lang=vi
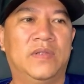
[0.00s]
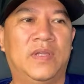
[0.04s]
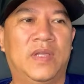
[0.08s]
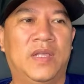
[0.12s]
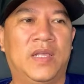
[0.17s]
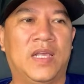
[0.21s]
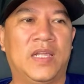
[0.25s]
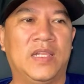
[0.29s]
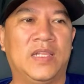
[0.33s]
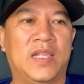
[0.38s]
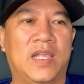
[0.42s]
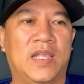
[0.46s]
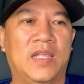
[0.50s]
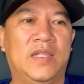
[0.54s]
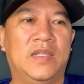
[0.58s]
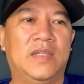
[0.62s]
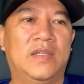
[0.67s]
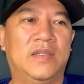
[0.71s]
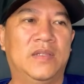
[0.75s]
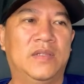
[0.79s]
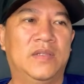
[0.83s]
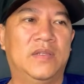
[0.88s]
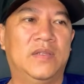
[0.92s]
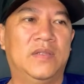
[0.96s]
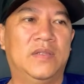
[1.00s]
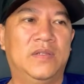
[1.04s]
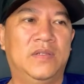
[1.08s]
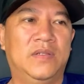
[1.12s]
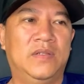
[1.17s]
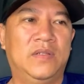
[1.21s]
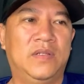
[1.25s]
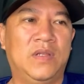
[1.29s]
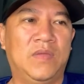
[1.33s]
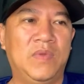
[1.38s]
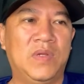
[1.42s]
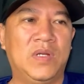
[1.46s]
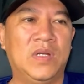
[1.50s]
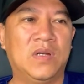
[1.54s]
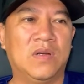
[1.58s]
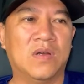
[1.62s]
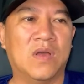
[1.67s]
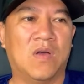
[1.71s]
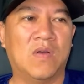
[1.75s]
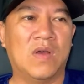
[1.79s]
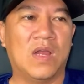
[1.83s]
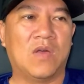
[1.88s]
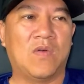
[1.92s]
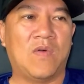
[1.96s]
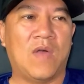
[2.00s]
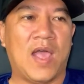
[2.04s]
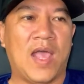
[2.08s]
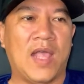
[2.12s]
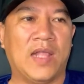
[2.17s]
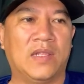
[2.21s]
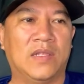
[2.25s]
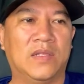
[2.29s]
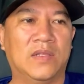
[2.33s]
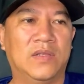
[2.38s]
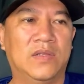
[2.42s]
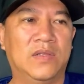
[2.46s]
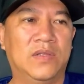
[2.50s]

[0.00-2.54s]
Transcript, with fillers: hay các anh chị giống như nước đổ lá khoai